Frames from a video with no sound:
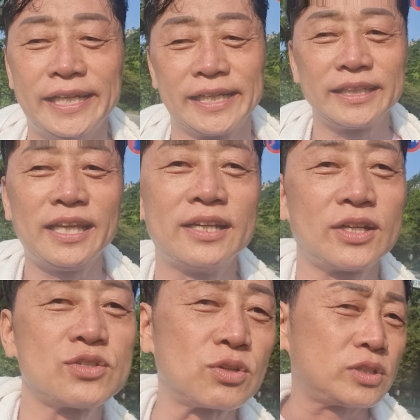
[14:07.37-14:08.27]
그때는
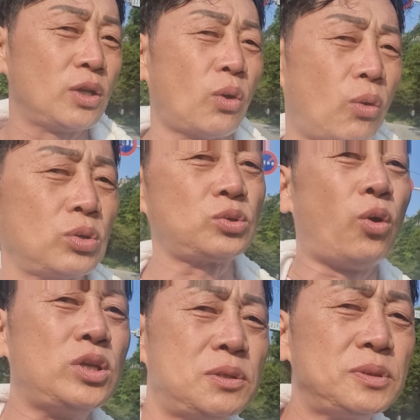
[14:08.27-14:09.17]
그래서, 그때는 옷도
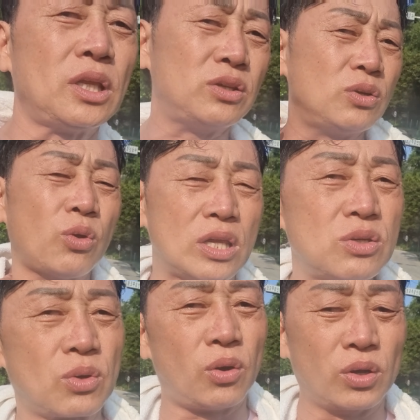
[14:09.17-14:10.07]
입을 때도 이런 옷 안
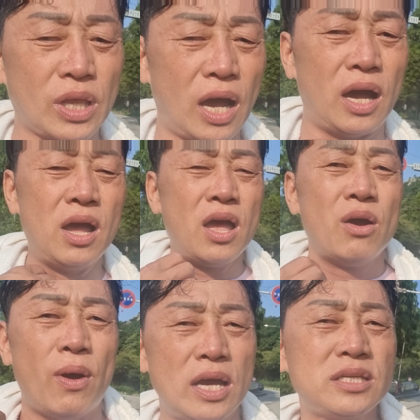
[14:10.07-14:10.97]
입고, 다
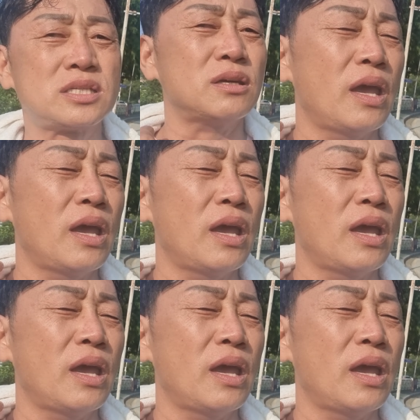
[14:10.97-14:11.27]
와있었죠.